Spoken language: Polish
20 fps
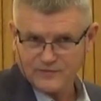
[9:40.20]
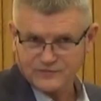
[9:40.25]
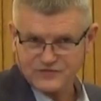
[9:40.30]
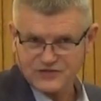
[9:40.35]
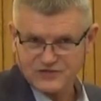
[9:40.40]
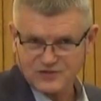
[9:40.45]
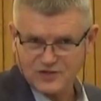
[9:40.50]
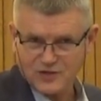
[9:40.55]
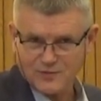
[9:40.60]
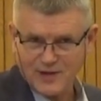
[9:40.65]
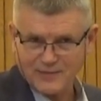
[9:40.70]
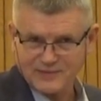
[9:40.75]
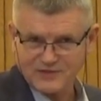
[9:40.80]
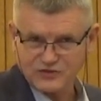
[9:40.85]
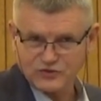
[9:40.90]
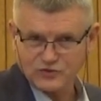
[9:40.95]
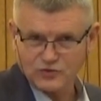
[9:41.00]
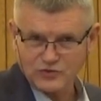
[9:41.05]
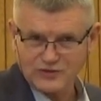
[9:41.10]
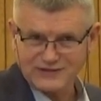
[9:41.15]
Wszystko ma
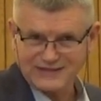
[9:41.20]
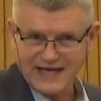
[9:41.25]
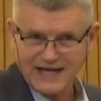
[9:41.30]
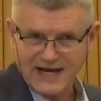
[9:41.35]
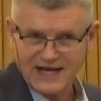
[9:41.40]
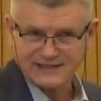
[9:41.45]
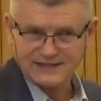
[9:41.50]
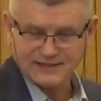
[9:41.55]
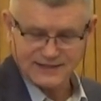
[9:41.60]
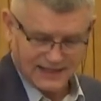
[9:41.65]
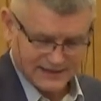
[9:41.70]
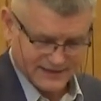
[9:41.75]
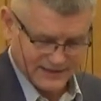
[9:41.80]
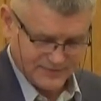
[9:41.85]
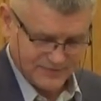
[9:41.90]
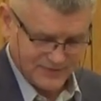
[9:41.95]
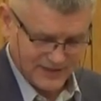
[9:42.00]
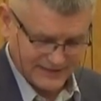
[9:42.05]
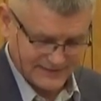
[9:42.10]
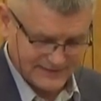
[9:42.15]
być tu i teraz i
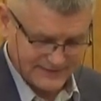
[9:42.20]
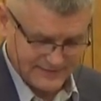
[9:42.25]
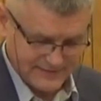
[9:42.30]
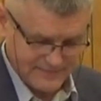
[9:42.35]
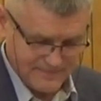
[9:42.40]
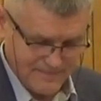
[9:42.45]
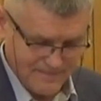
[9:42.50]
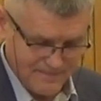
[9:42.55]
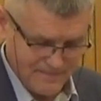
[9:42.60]
natychmiast.